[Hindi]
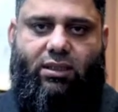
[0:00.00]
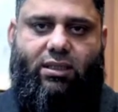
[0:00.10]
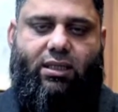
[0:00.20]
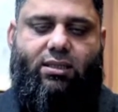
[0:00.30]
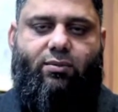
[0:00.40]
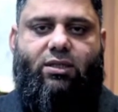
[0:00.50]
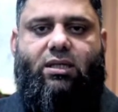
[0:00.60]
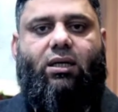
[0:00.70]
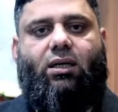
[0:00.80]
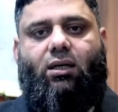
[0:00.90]
किसी भी
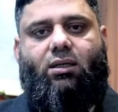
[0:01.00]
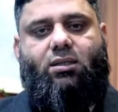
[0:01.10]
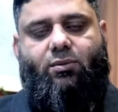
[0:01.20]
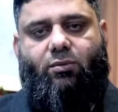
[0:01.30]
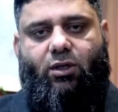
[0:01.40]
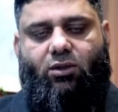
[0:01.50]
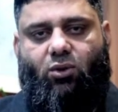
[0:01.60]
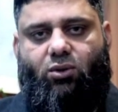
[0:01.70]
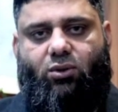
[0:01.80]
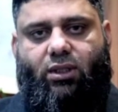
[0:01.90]
इंसान के लिए सबसे बड़ी
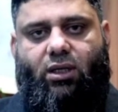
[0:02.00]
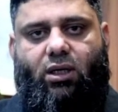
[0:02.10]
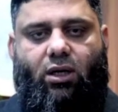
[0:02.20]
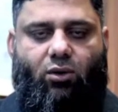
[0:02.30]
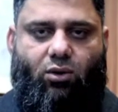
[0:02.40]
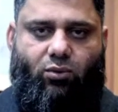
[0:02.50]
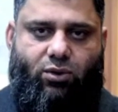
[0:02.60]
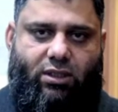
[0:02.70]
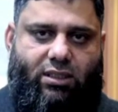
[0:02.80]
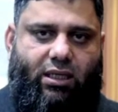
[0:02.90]
दौलत होता है और वो
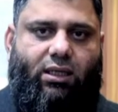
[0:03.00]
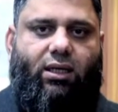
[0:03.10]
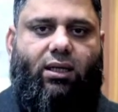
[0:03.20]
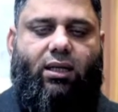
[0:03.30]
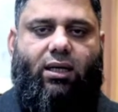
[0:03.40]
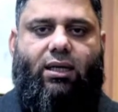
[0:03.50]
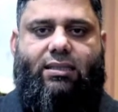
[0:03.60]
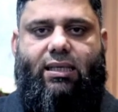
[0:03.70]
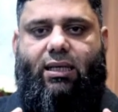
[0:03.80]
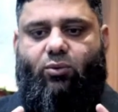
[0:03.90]
जो इंसान का किरदार है
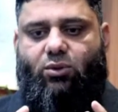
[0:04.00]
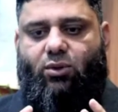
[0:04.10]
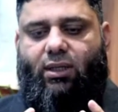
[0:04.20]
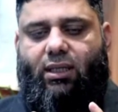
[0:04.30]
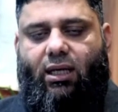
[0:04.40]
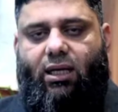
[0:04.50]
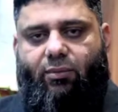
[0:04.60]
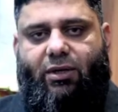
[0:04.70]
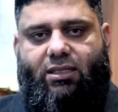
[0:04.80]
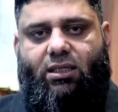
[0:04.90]
ज़ाहिर है वो जो किरदार एक
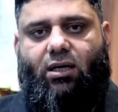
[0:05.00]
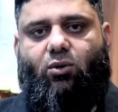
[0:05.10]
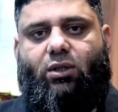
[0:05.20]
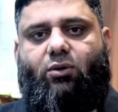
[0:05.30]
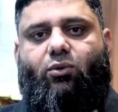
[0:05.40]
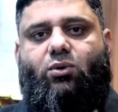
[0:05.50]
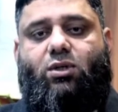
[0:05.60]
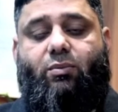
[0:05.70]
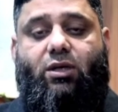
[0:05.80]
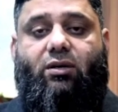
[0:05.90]
पेश कर रहा होता है वो
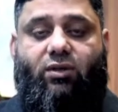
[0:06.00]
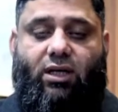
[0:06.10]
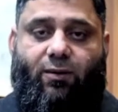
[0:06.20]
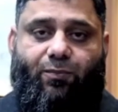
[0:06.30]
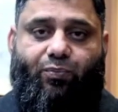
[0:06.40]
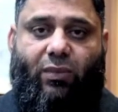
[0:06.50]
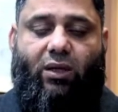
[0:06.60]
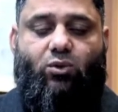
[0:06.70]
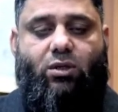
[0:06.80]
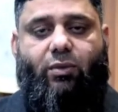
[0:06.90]
उसका बिहेवियर है
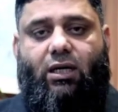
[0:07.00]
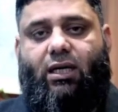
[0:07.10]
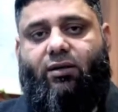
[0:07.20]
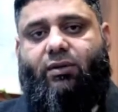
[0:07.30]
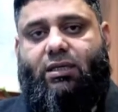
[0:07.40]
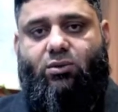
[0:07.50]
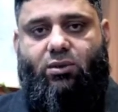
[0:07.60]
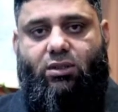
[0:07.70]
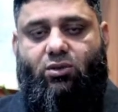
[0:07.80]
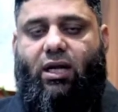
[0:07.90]
उसकी बॉडी लैंग्वेज
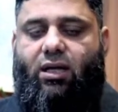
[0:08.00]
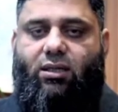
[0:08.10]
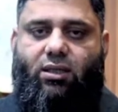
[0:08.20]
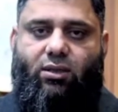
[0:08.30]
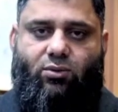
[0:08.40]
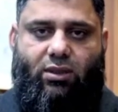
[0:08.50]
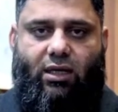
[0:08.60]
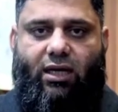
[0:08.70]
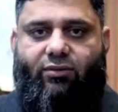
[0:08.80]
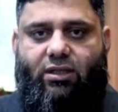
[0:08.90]
उसकी टोनैलिटी उसकी
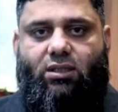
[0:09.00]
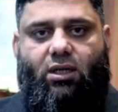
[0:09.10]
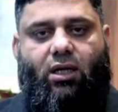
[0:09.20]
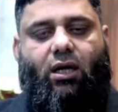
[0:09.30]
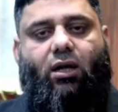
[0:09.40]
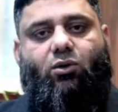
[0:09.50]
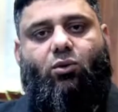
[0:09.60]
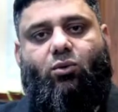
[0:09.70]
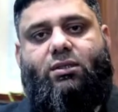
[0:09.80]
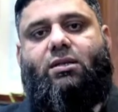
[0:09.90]
लैंग्वेज तो
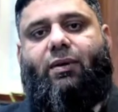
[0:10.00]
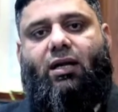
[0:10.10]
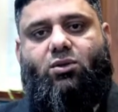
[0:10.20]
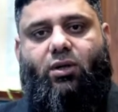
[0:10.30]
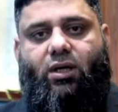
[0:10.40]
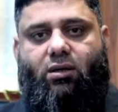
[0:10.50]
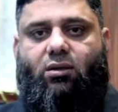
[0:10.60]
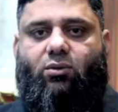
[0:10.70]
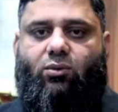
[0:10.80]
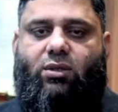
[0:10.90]
उससे पहले जो है
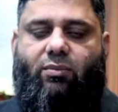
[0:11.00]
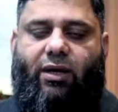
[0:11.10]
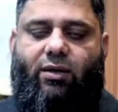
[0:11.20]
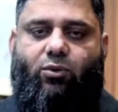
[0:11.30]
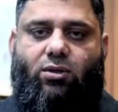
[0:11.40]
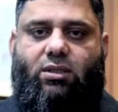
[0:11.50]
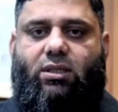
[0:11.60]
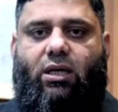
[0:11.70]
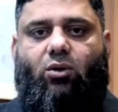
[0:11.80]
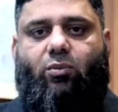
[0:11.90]
उसका माइंड प्रोसेस
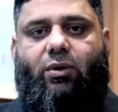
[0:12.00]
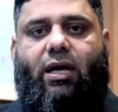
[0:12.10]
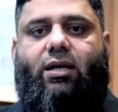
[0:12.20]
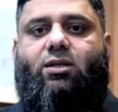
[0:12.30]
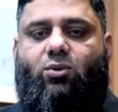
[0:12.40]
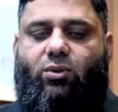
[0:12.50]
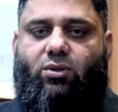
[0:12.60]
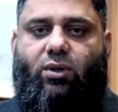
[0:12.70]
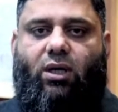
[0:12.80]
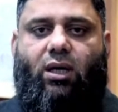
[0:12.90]
है और फिर एटीट्यूड जो
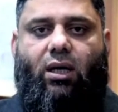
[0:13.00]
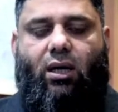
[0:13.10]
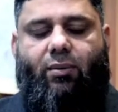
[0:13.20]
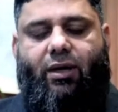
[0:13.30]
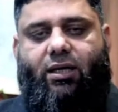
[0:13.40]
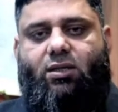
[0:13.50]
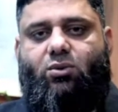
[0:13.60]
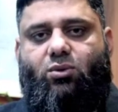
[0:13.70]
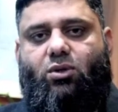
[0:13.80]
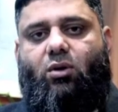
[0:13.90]
है अब
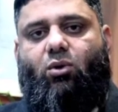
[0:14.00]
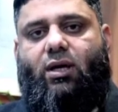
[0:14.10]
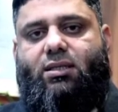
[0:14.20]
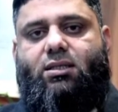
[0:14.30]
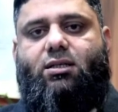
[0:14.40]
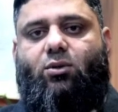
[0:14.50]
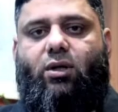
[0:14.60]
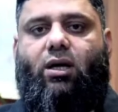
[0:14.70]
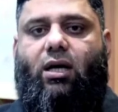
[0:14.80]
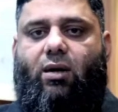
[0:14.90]
एटीट्यूड जो है वो कोई ऐसी चीज़ तो नहीं
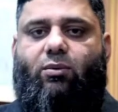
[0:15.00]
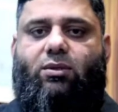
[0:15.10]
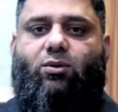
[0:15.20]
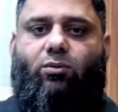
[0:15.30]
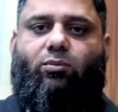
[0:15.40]
है कि आप किसी को